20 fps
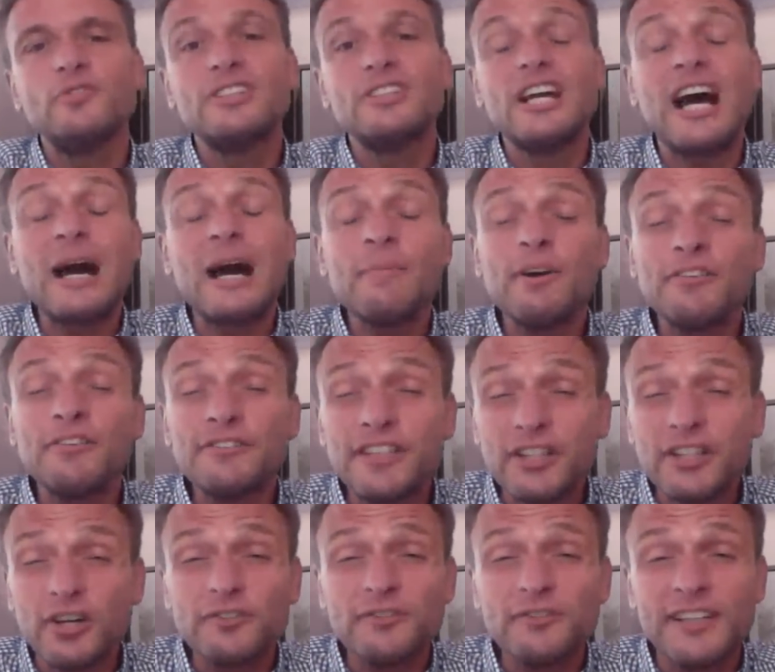und kam auf
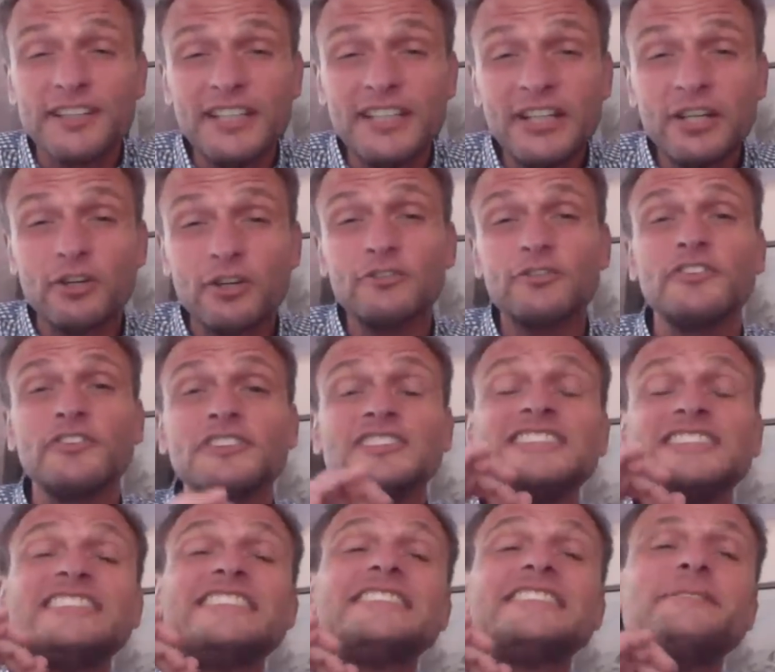eine Konvertierung
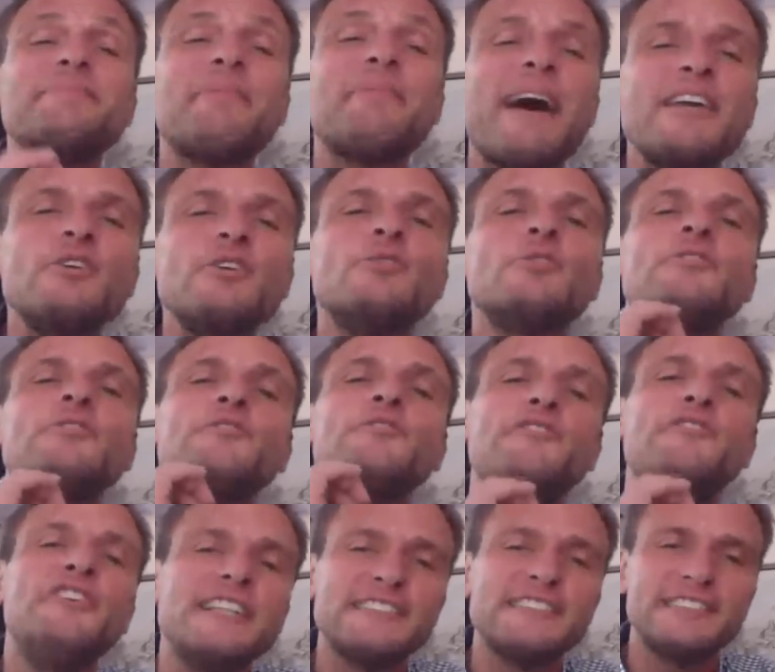von
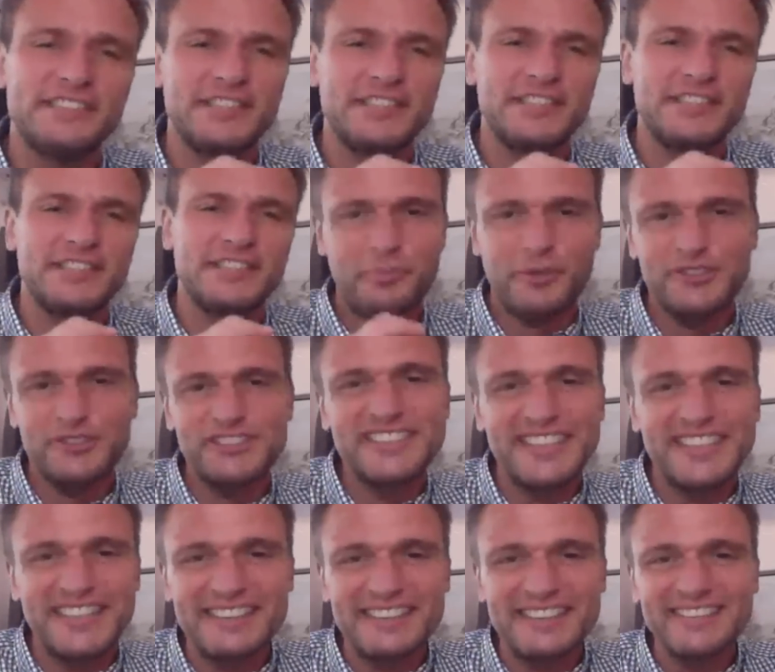42
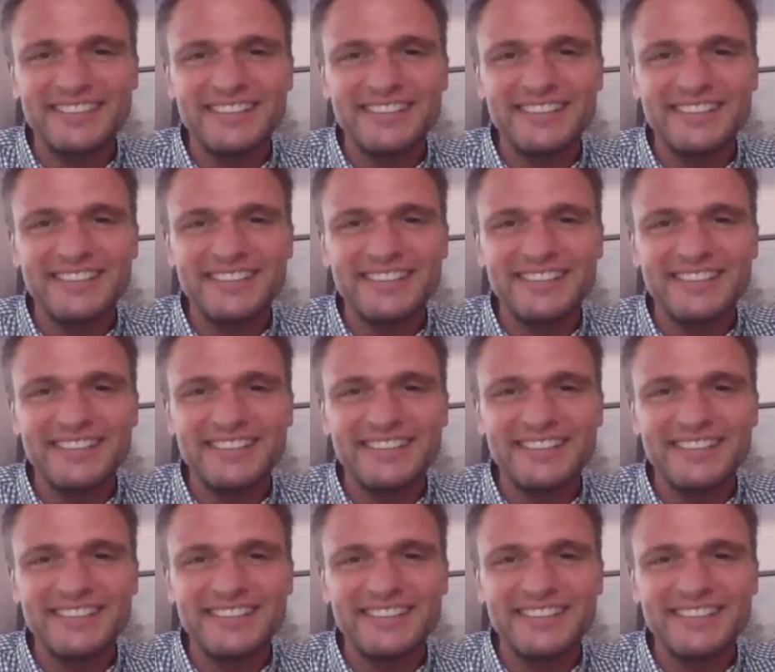Prozent.